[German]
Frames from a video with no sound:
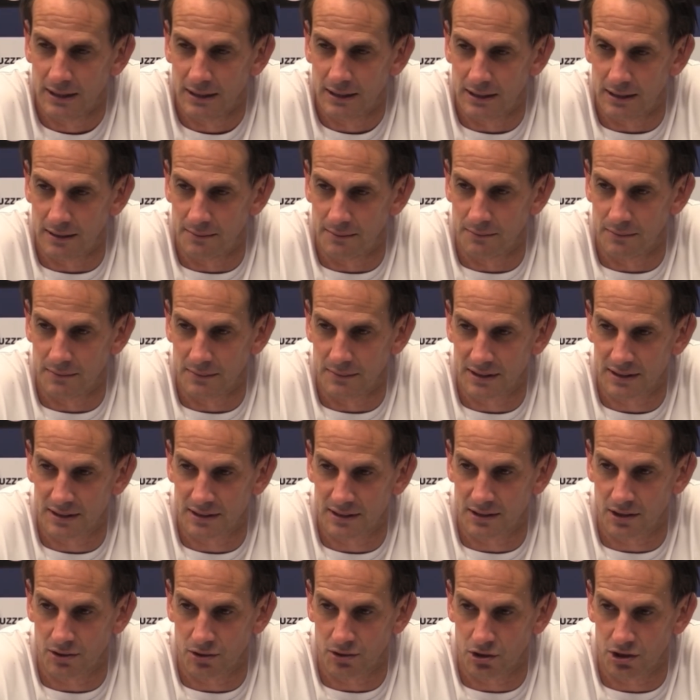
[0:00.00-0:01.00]
ähm, es
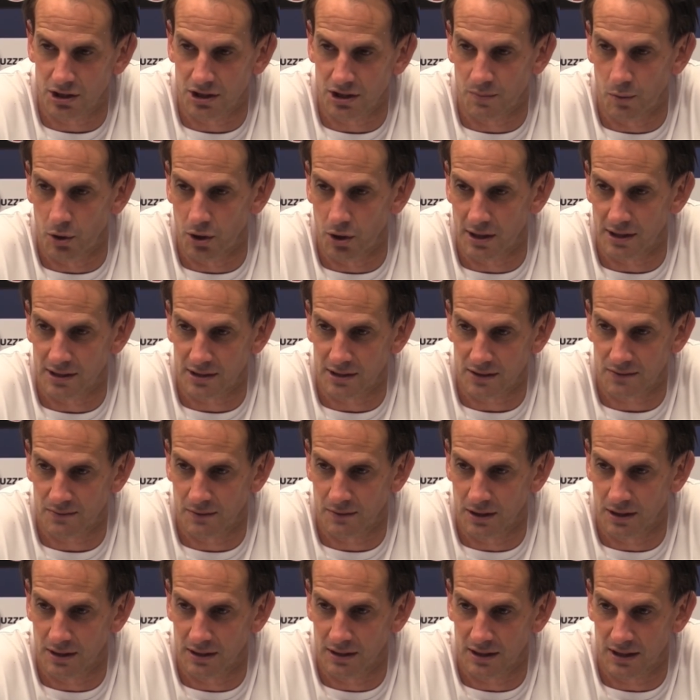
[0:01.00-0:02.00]
ist natürlich nicht möglich, dass
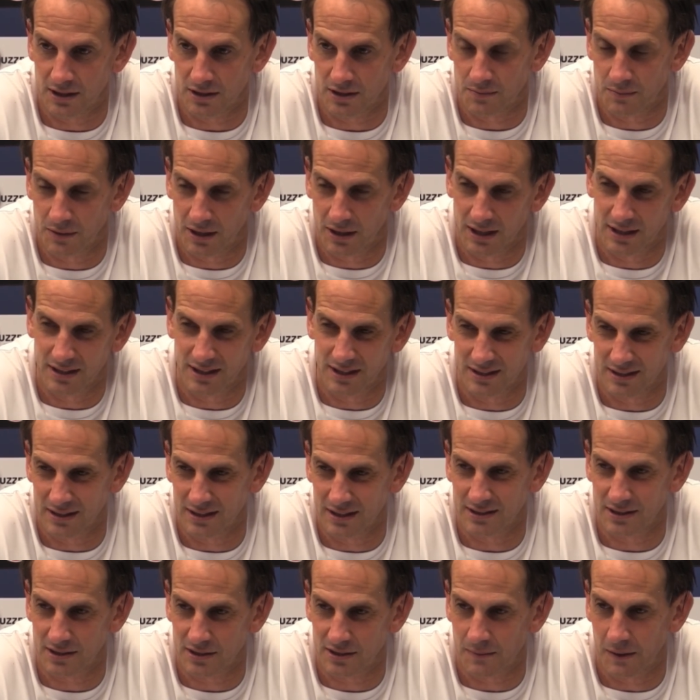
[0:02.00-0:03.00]
wir jedes Mal dann
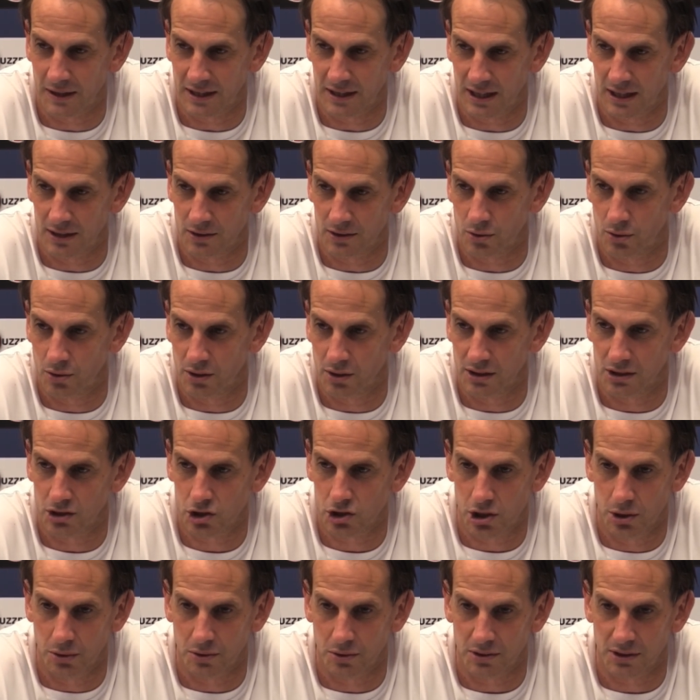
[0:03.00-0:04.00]
diese zwei Gegentore
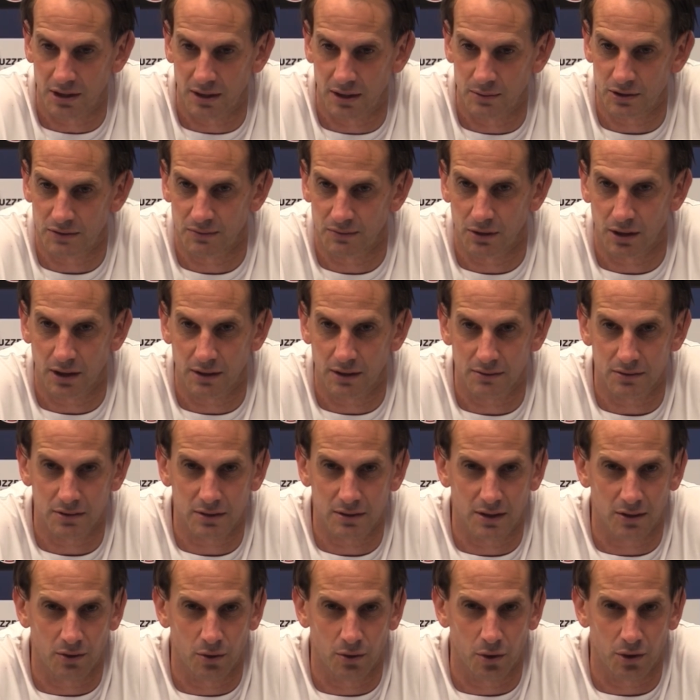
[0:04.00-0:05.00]
schlucken. Da müssen wir
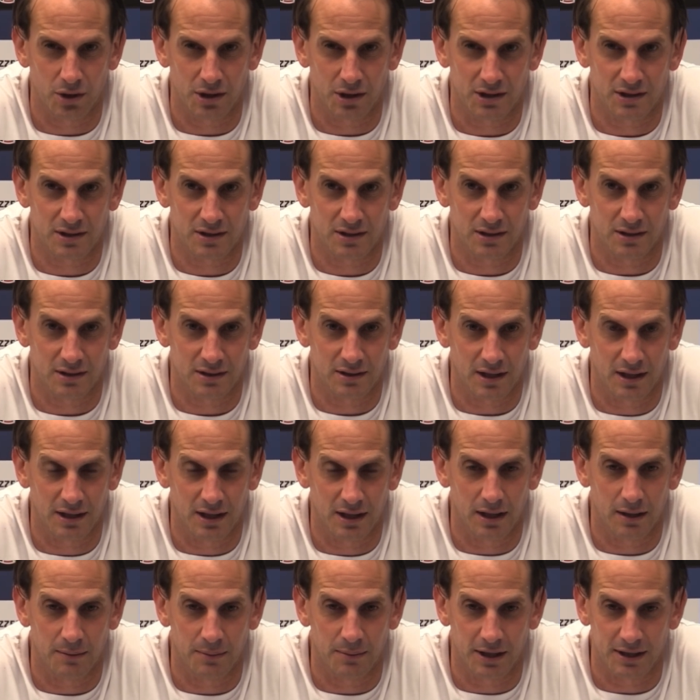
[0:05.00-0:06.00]
gehörig dran
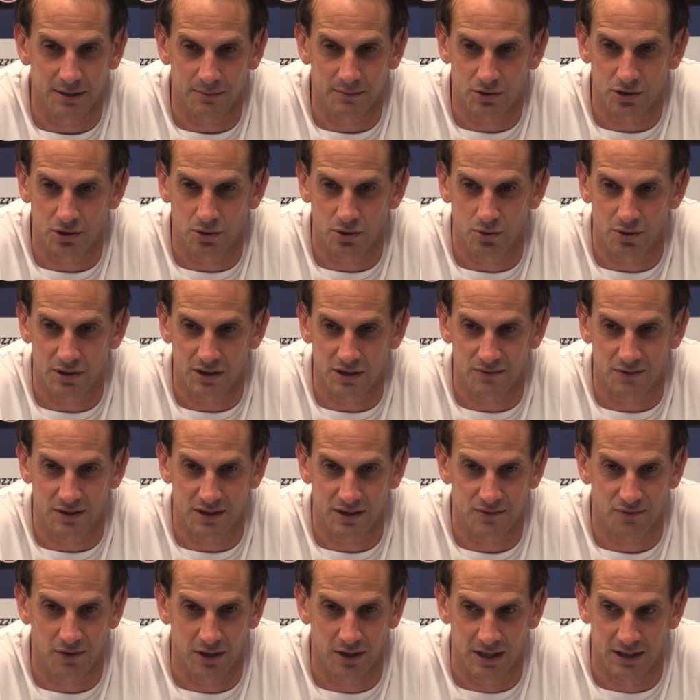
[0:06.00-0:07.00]
arbeiten, müssen gucken, dass wir
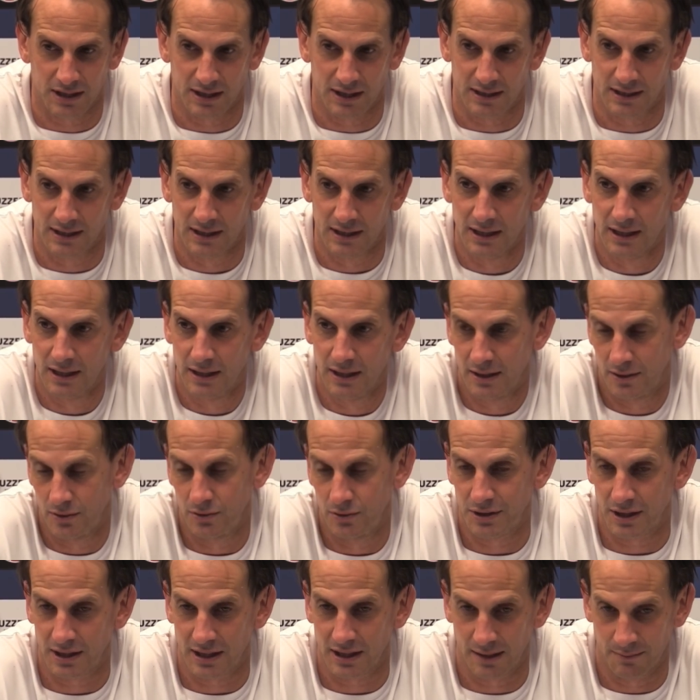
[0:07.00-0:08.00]
das verhindern
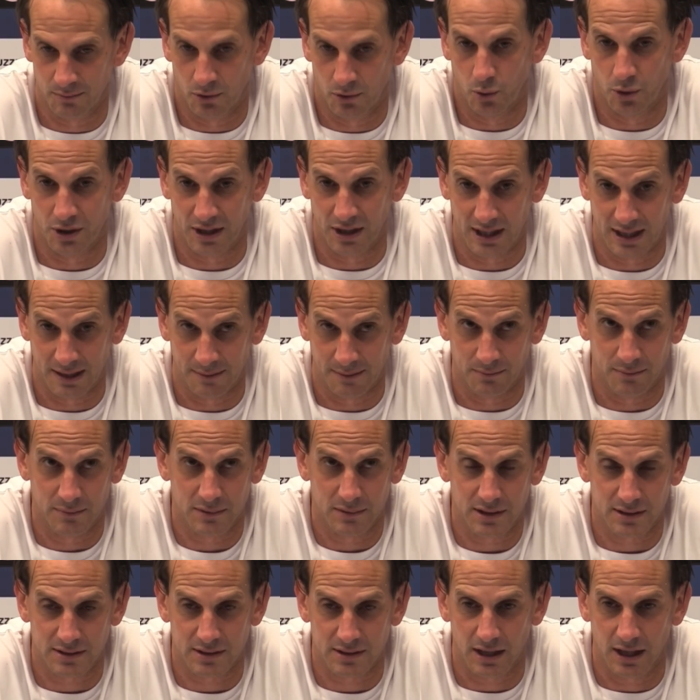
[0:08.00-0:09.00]
und dann eben oder
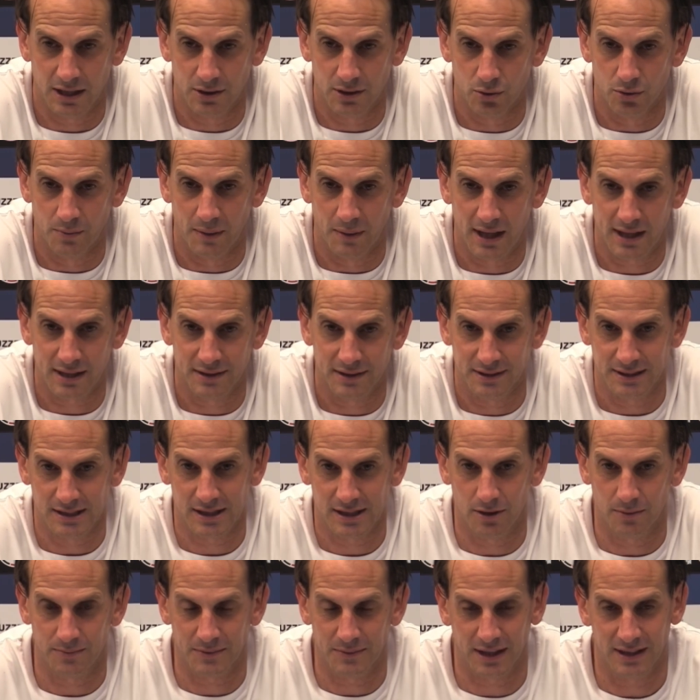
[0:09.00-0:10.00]
eben das 3-0 machen. Ich
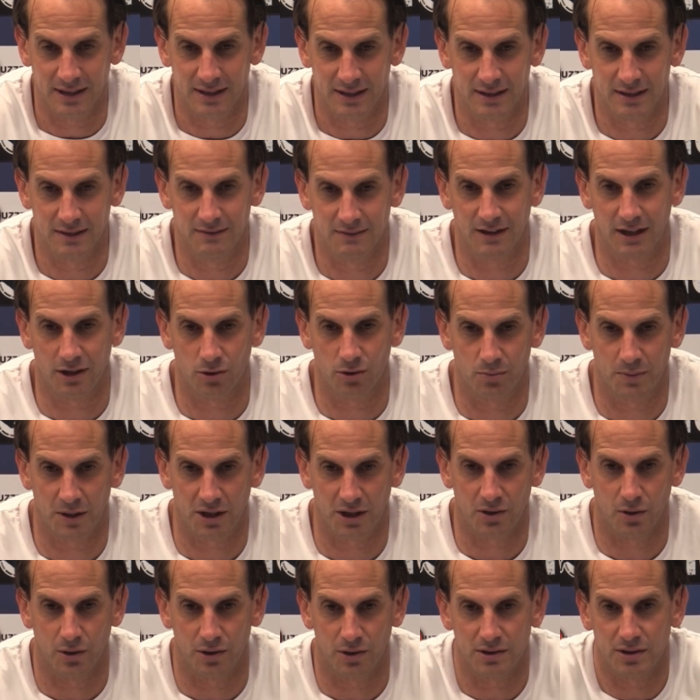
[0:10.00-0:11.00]
glaube, dann wäre
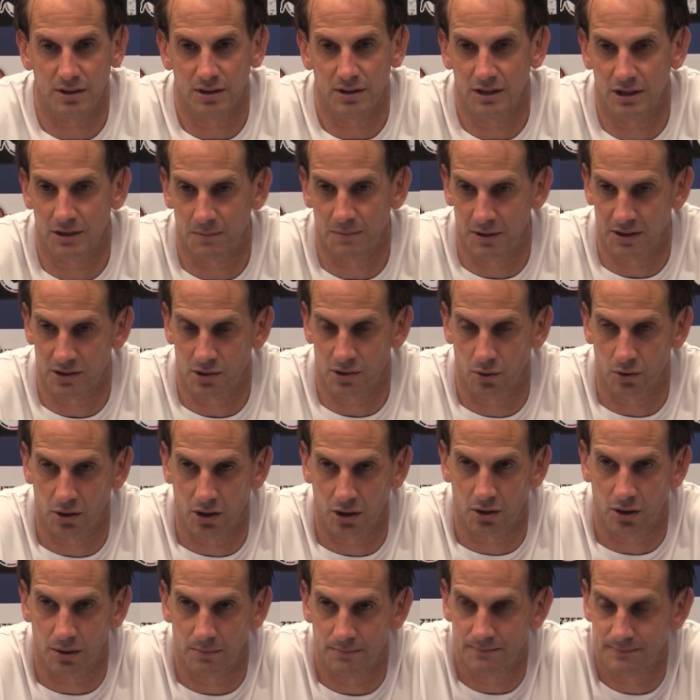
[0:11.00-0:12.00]
Lübeck heute nicht mehr
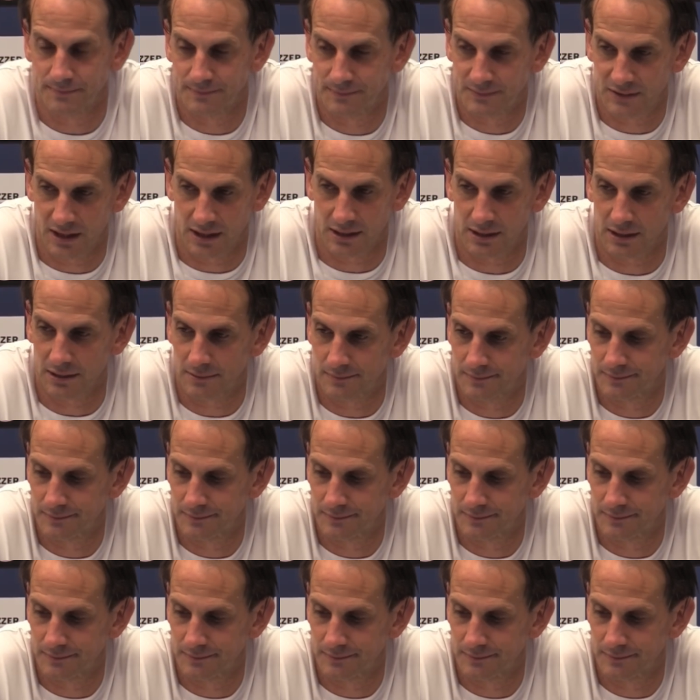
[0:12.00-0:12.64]
zurückgekommen. Danke.